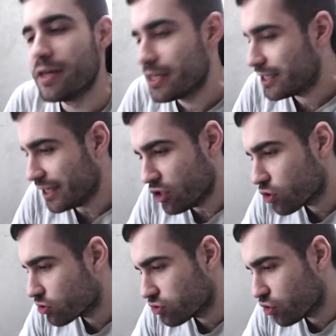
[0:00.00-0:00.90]
si
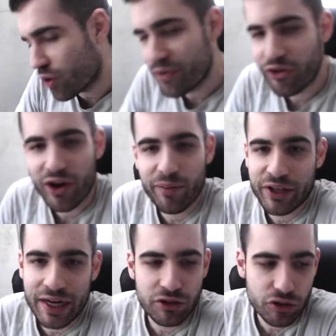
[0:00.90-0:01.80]
no estoy comiendo
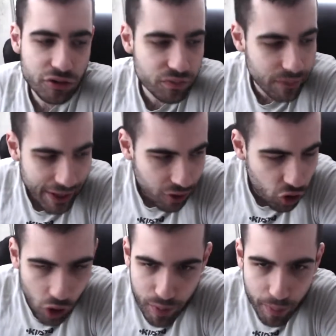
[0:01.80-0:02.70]
carbohidratos, eh,
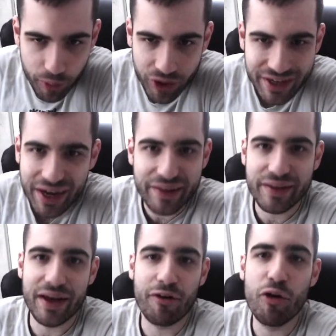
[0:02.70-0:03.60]
como por
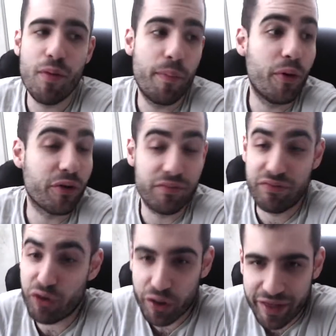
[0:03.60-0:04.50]
inercia, como por
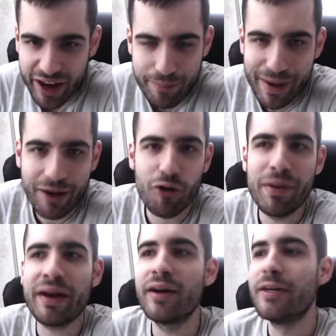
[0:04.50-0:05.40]
forzarme a
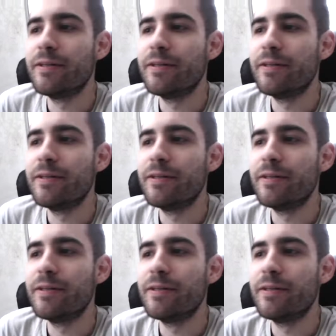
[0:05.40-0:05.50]
comer.